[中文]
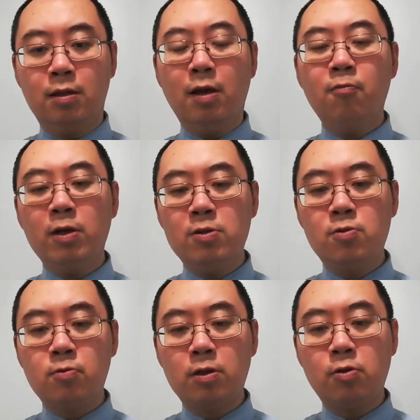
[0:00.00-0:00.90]
但为
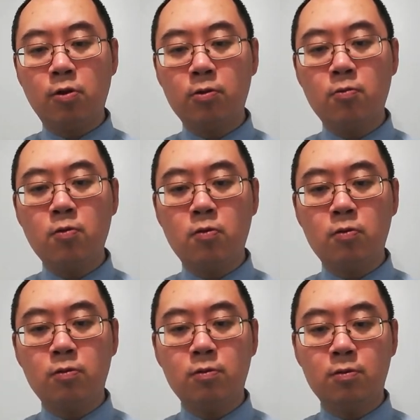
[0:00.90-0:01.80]
主的缘故，
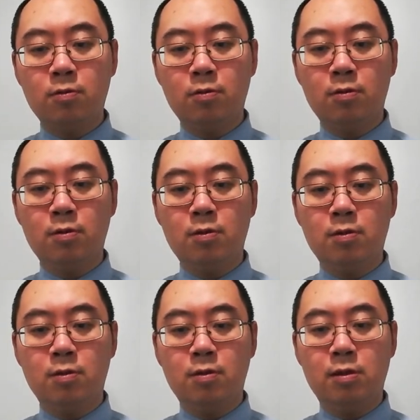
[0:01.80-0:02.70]

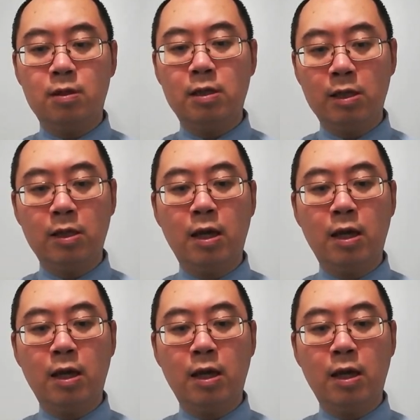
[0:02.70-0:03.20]
忍